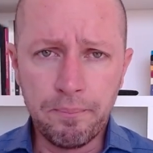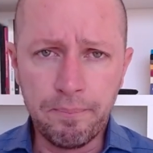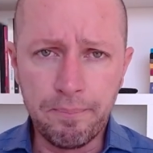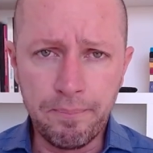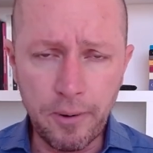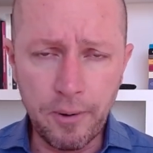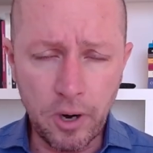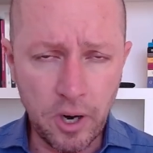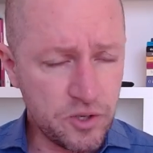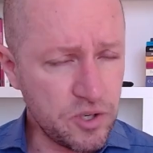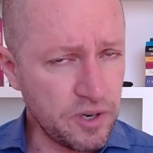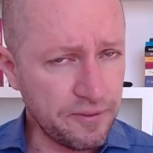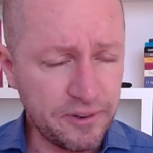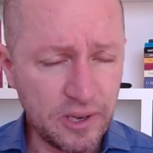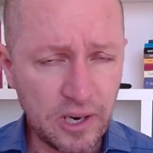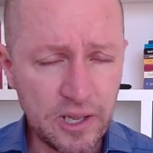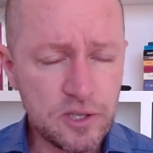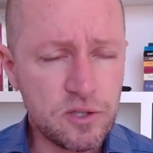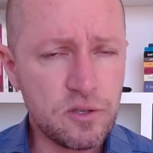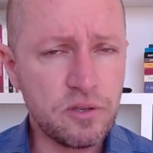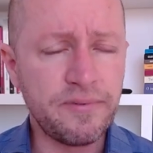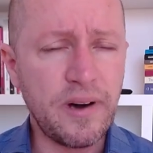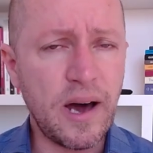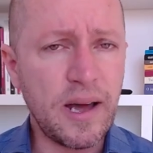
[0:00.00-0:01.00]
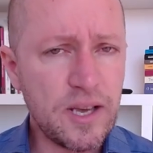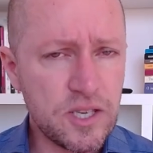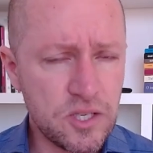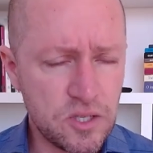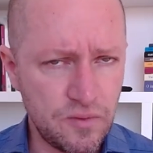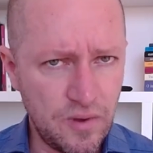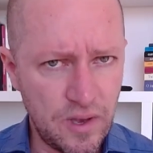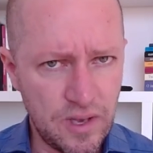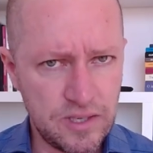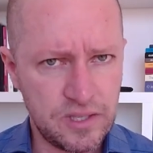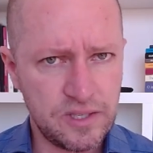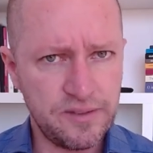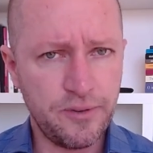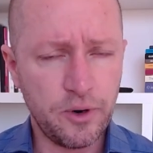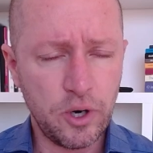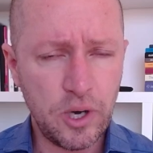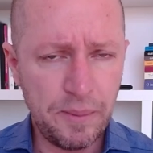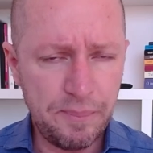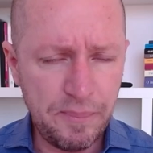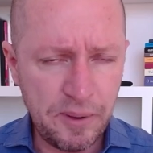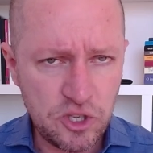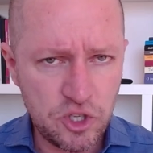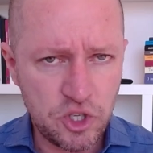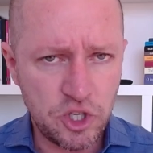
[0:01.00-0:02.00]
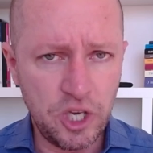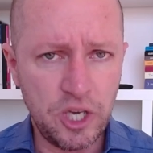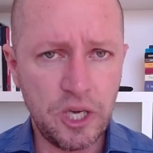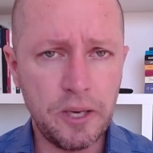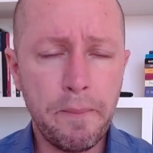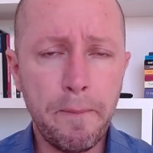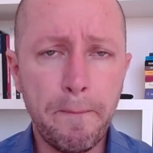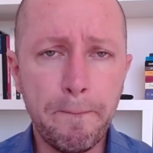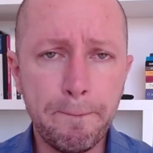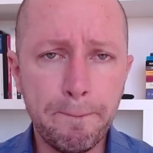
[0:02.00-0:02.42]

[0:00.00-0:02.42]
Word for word: Eu já falei isso várias vezes e vou repetir.